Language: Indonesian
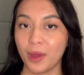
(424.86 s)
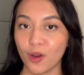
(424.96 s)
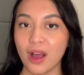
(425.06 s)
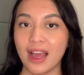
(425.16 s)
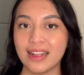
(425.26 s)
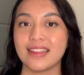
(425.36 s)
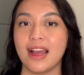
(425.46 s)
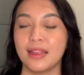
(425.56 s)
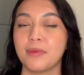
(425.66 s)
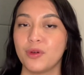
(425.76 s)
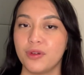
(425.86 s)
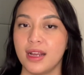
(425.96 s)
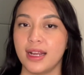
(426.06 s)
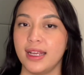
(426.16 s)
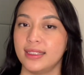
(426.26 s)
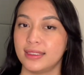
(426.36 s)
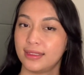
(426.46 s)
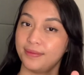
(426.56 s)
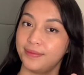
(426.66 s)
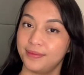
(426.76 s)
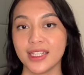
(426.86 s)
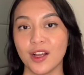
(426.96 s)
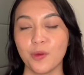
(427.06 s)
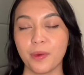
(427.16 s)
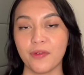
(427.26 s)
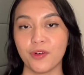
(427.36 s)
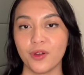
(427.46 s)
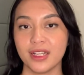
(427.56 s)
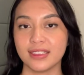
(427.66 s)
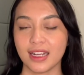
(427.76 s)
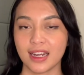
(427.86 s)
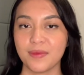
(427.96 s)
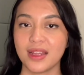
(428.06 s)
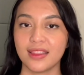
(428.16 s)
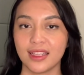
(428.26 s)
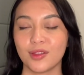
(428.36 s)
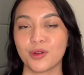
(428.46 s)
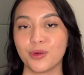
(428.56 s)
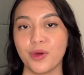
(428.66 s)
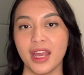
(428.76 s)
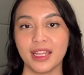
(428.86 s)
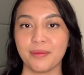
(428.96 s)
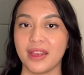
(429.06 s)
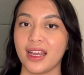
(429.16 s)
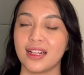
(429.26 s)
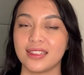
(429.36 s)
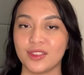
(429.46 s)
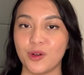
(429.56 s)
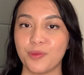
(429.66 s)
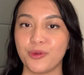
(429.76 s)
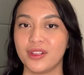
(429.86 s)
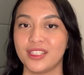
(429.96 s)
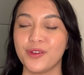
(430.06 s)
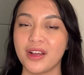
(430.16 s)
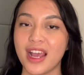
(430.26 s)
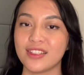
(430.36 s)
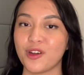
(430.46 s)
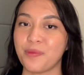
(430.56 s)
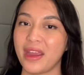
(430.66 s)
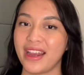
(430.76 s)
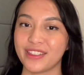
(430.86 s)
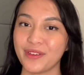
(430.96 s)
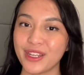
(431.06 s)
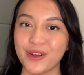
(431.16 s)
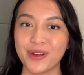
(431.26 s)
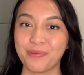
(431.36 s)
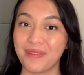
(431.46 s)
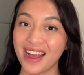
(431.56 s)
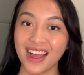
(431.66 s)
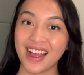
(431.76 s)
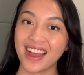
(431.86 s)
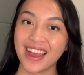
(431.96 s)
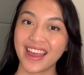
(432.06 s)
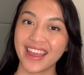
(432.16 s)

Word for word: lo akan sangat berguna, guys. Jangan lupa follow Instagram dan TikTok gue at Miracle Sitompul. See you guys on my next video. Bye!